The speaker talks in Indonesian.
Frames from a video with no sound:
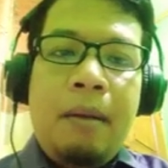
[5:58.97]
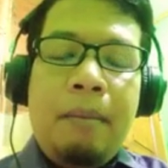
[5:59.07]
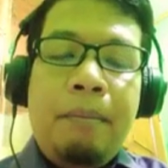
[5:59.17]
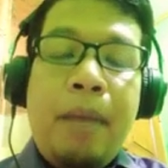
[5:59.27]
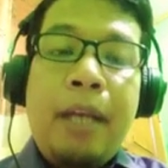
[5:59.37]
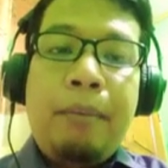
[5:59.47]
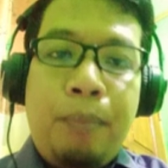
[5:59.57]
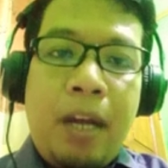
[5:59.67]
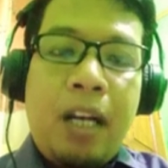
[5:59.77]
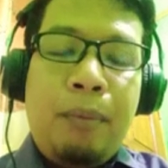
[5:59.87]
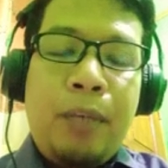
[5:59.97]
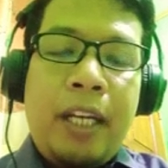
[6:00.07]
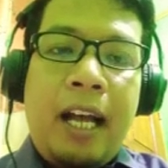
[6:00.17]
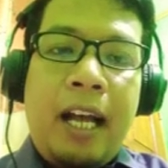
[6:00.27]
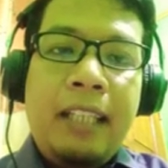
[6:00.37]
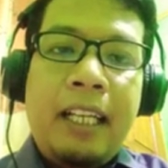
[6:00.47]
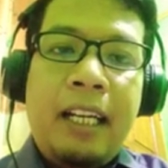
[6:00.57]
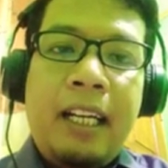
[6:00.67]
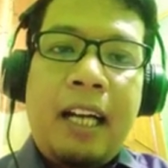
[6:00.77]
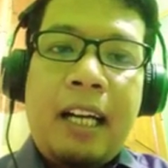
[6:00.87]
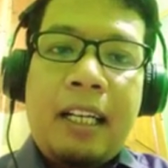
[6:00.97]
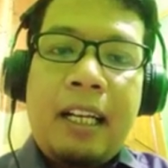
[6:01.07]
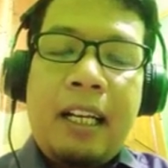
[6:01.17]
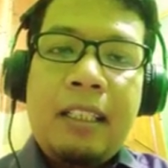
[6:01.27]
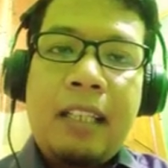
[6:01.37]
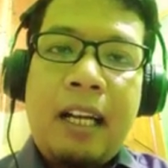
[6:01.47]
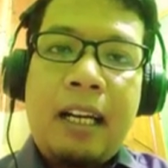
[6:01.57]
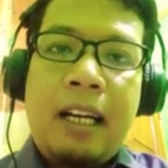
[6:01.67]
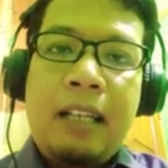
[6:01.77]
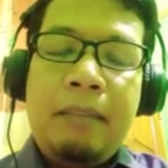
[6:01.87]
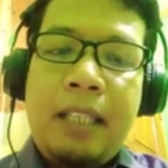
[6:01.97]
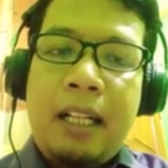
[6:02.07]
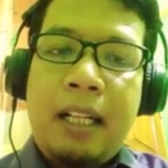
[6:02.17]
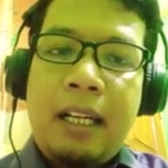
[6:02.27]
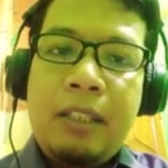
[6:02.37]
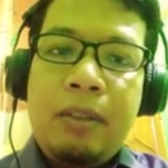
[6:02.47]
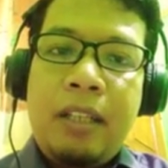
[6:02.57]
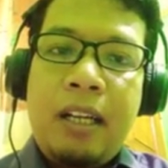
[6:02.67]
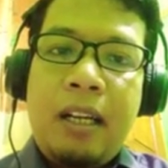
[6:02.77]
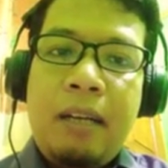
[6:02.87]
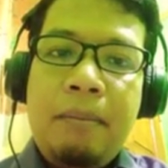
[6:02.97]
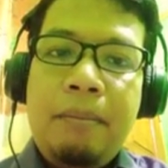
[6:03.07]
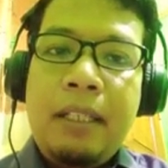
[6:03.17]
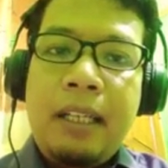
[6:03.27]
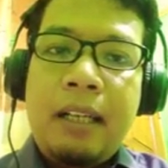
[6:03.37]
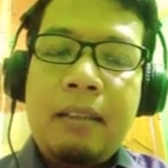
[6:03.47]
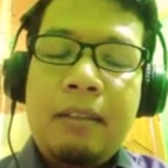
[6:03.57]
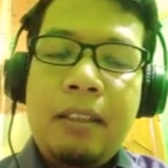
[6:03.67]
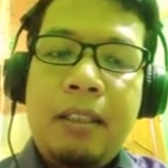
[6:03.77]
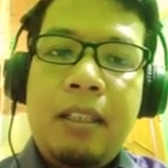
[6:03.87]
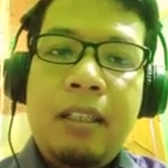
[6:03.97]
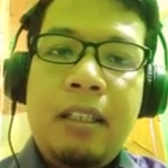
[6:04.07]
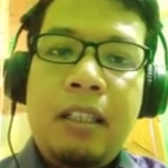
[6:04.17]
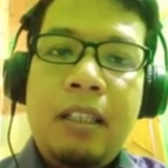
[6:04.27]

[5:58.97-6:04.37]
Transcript: baik berubah kebudayaannya karena sekarang misalkan sudah banyak uh,